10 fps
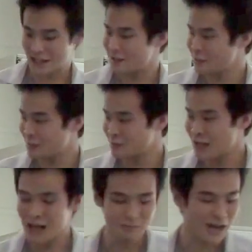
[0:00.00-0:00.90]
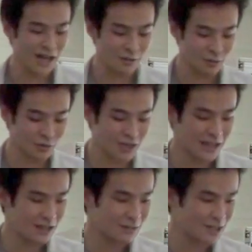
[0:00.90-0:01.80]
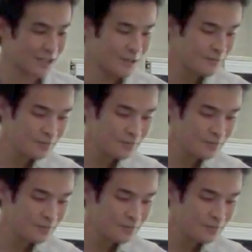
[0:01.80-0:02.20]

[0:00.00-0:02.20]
たようなものが、まあ、反論となっています。